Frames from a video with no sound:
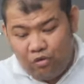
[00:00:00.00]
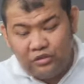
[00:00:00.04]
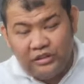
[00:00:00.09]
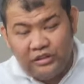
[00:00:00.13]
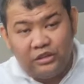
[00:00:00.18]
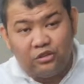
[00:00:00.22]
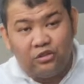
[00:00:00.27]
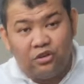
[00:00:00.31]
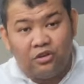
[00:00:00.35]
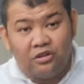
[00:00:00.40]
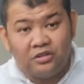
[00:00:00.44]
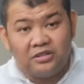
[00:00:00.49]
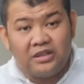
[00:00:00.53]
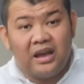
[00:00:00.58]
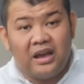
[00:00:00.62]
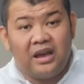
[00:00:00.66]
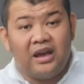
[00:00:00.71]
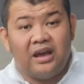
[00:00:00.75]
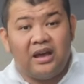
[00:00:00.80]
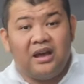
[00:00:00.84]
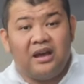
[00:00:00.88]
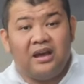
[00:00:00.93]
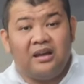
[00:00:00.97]
ako dito sa
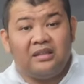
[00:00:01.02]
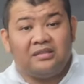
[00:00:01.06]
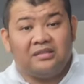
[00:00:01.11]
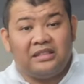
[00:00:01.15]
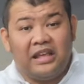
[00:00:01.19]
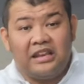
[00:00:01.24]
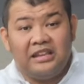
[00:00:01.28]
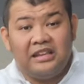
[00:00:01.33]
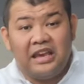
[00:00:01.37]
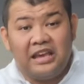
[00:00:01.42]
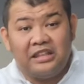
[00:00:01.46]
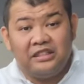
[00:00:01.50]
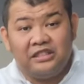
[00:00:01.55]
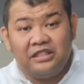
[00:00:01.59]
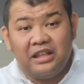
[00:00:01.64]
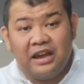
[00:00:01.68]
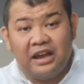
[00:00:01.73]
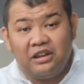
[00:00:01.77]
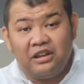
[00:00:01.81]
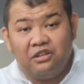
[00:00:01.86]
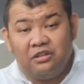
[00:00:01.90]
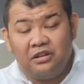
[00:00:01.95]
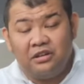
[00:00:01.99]
tailgate ng
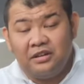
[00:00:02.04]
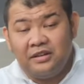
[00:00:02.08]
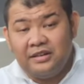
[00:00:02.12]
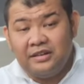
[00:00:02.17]
ano,